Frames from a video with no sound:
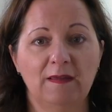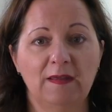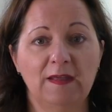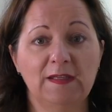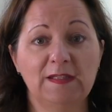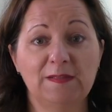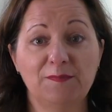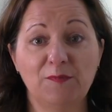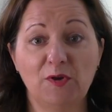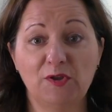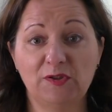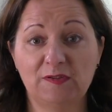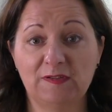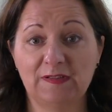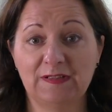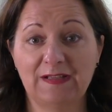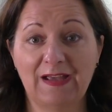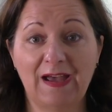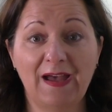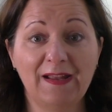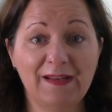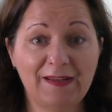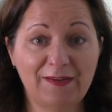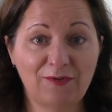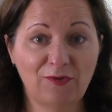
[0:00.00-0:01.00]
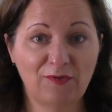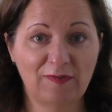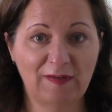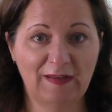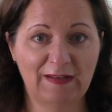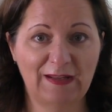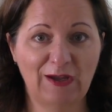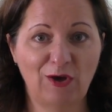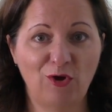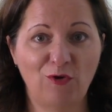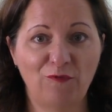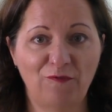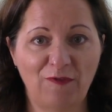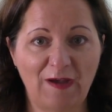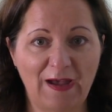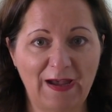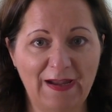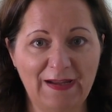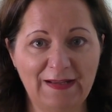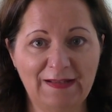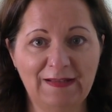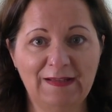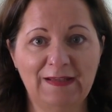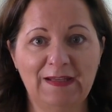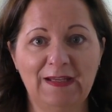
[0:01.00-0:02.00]
Ich möchte gar nicht so sehr darauf
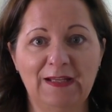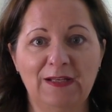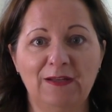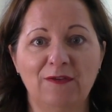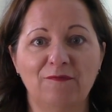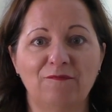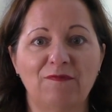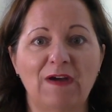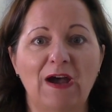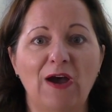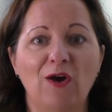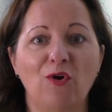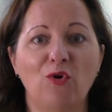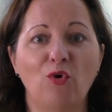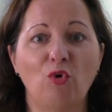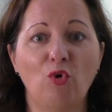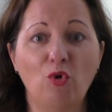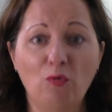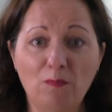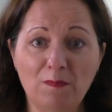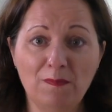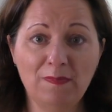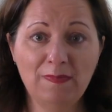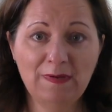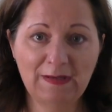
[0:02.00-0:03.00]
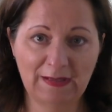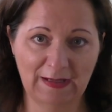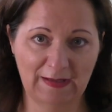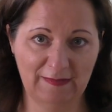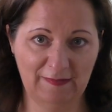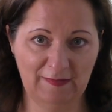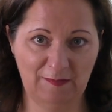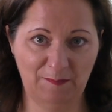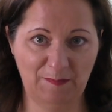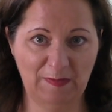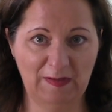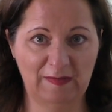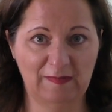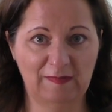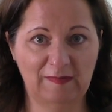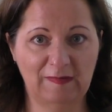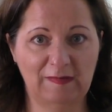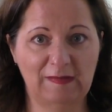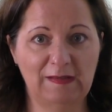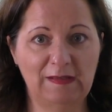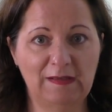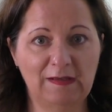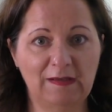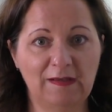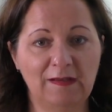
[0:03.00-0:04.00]
eingehen, warum das
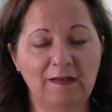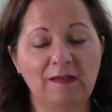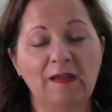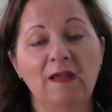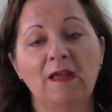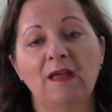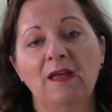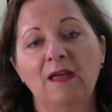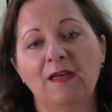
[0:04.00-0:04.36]
passiert,